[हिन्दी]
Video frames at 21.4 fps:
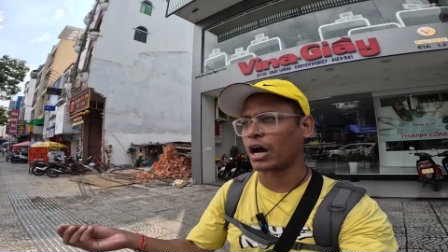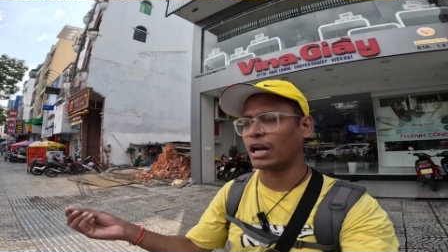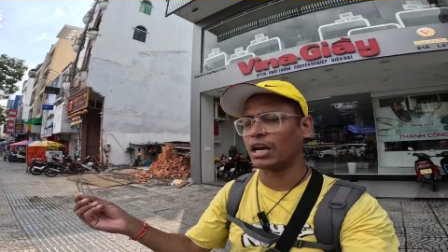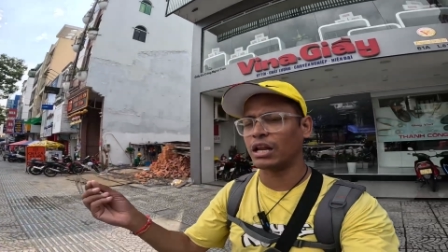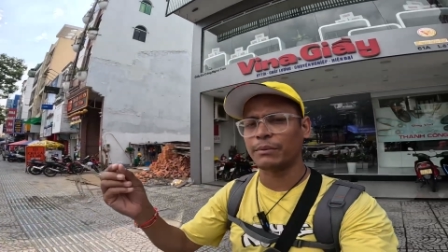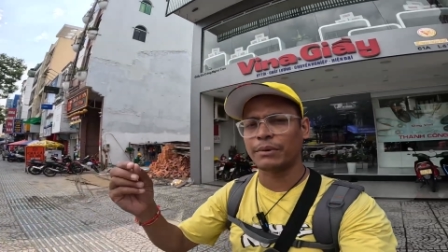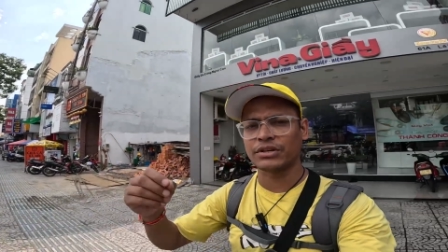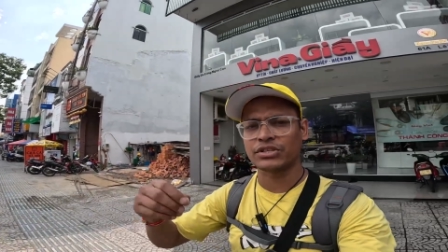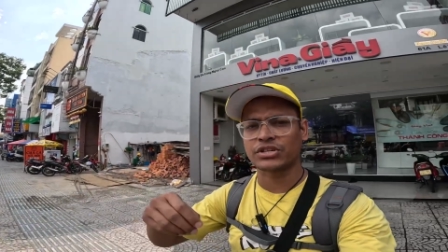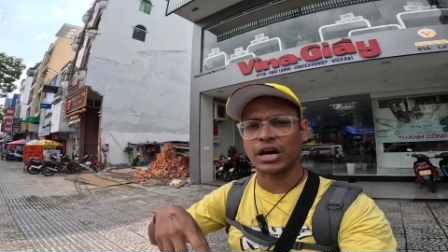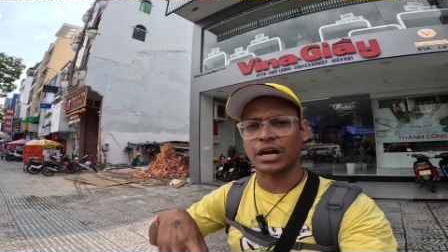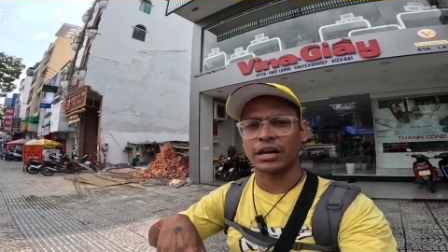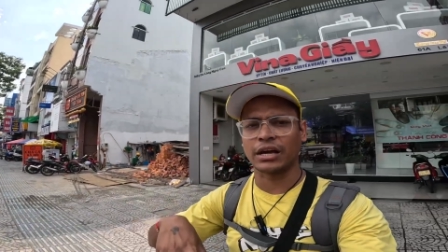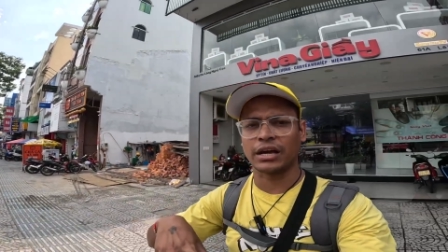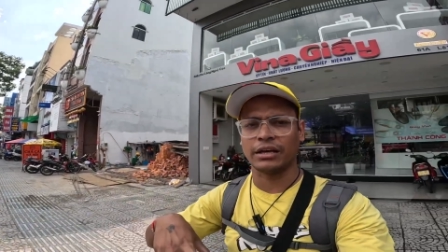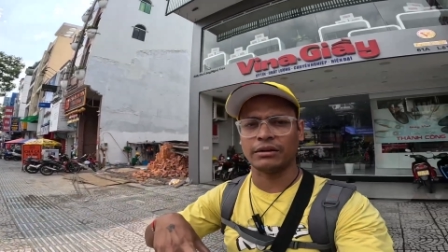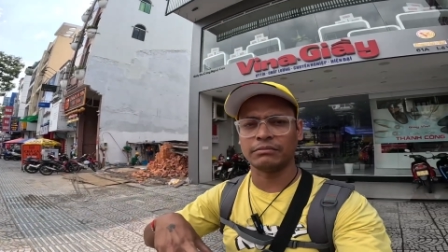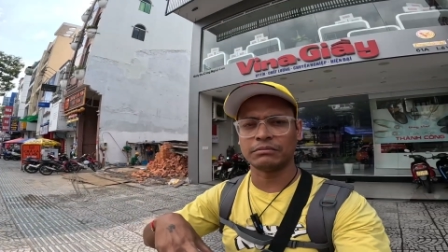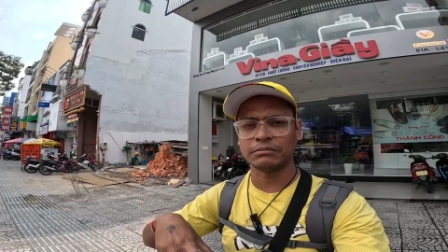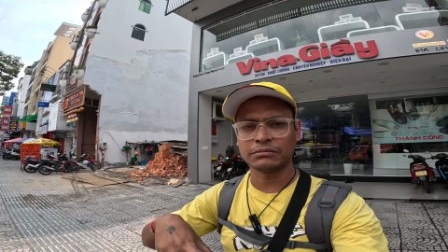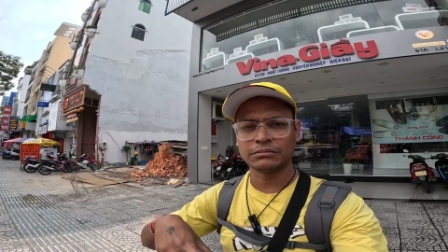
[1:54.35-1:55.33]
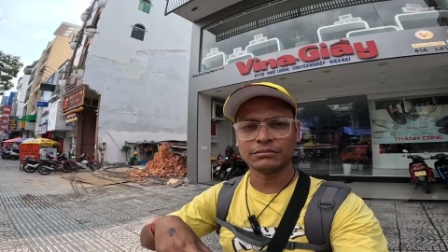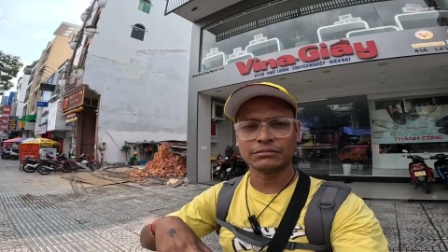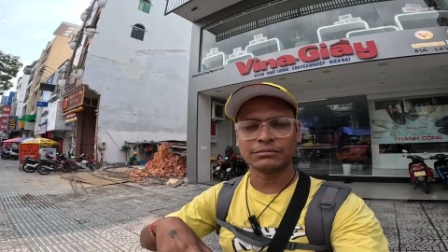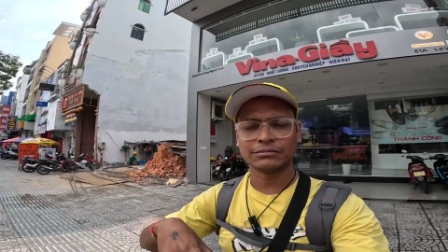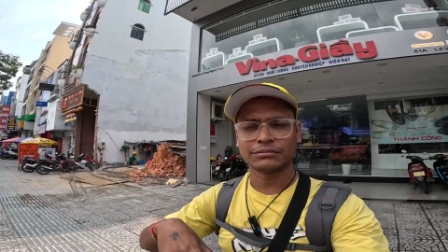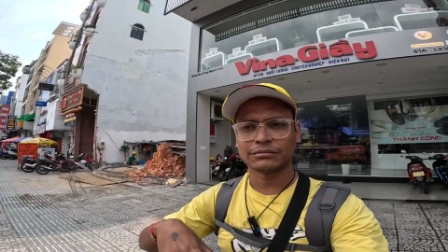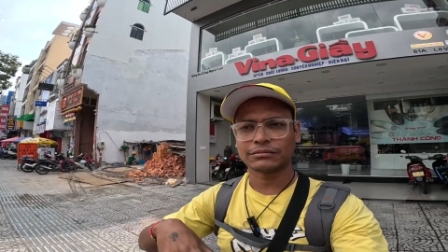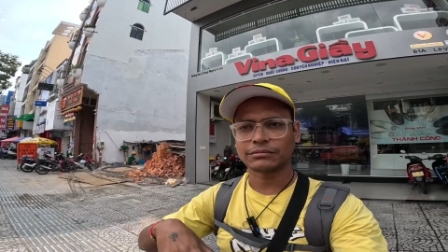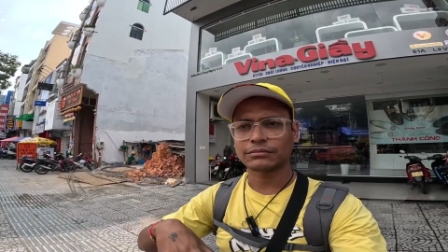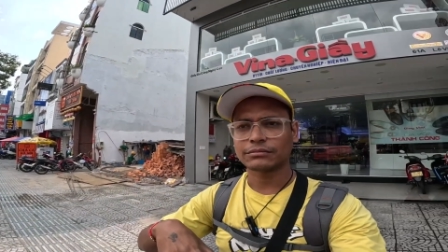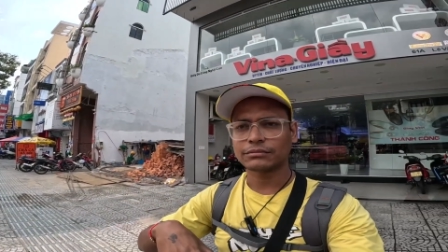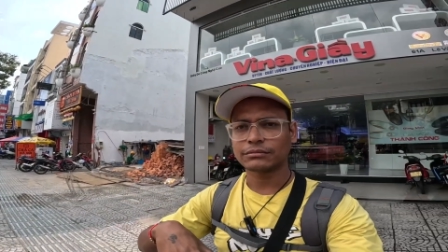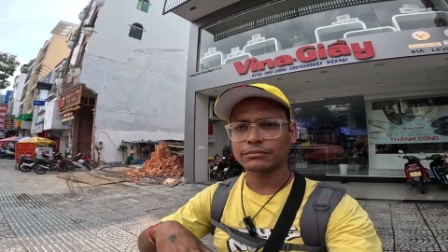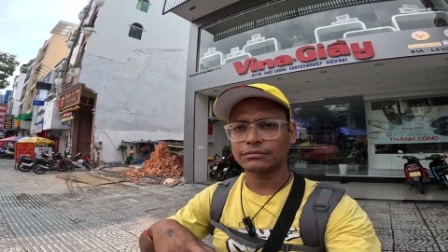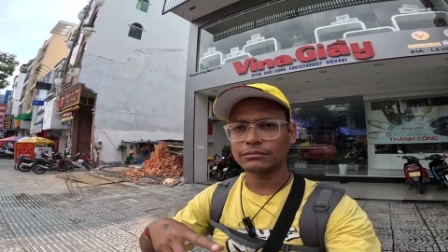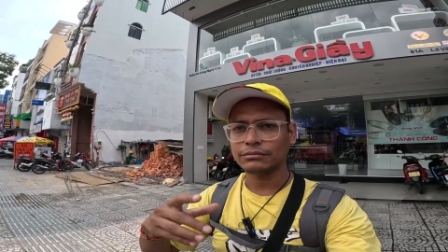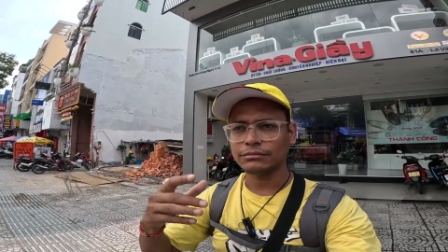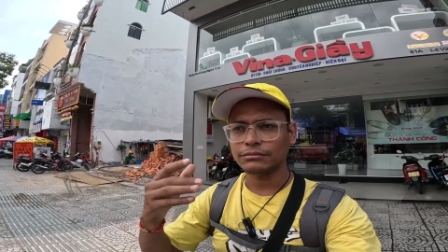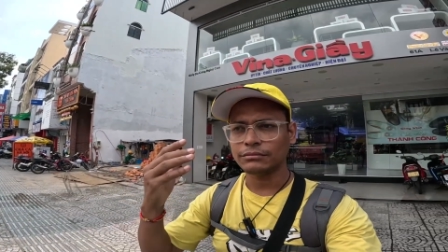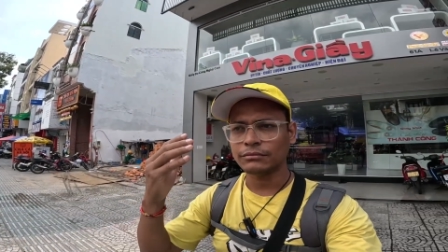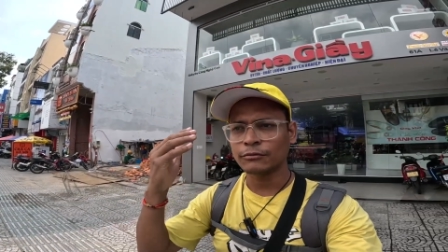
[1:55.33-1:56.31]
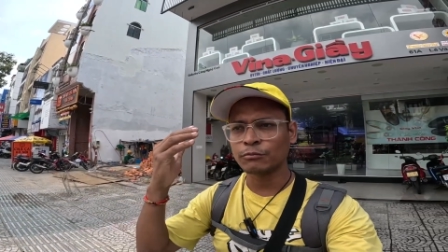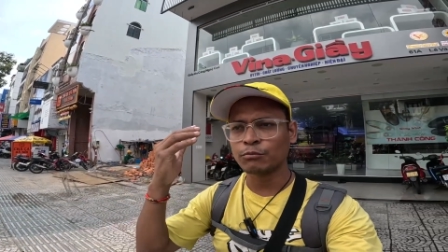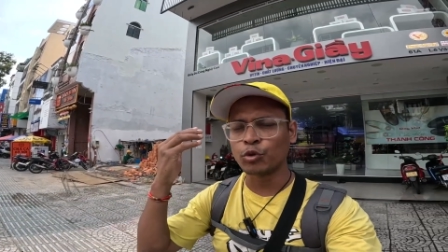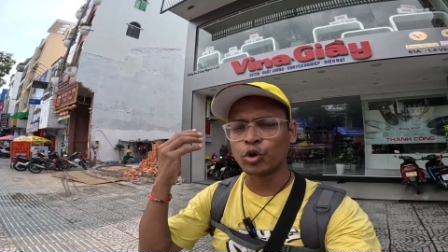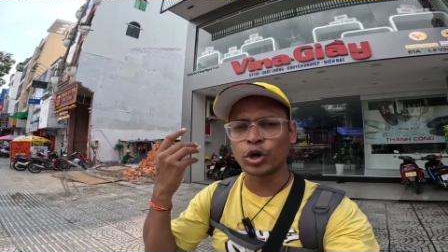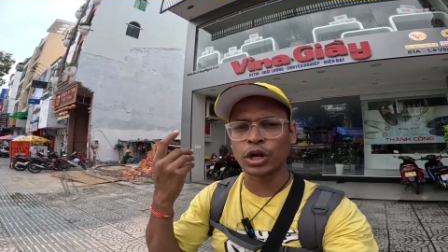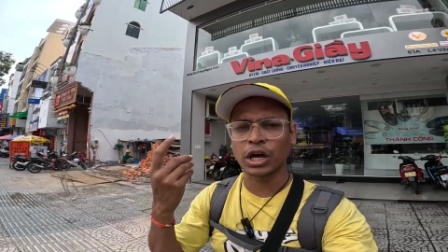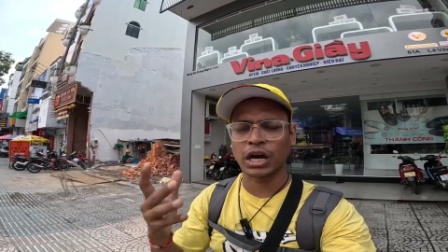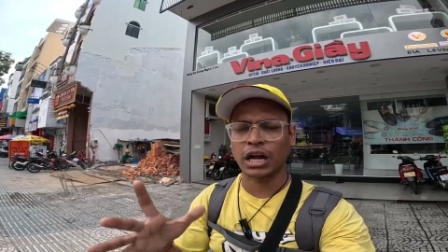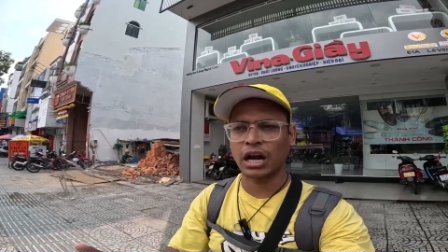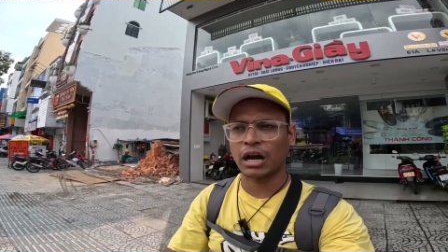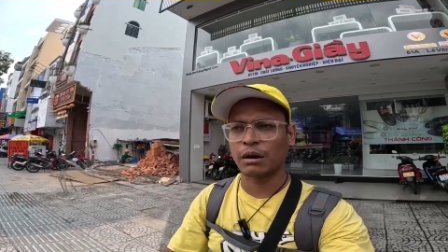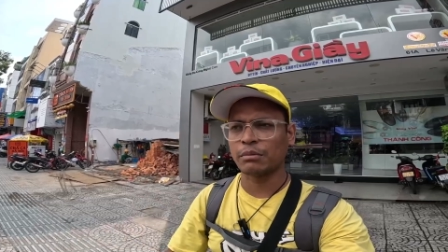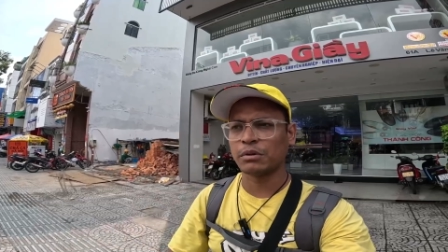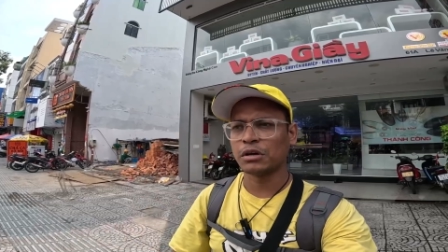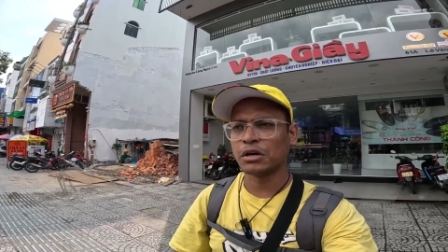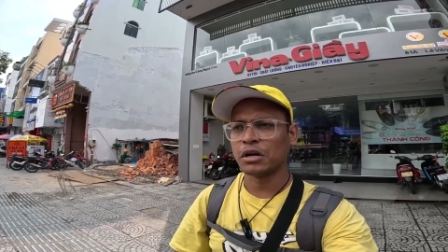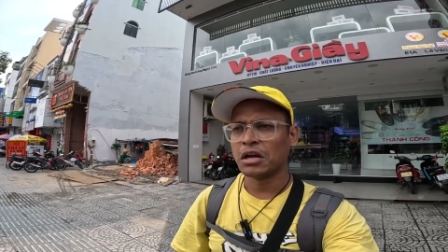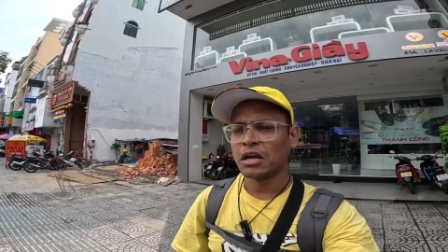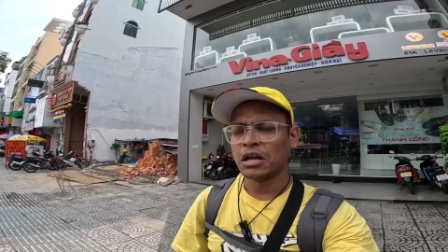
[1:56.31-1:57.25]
काली मिर्च डाल गई मूड ख़राब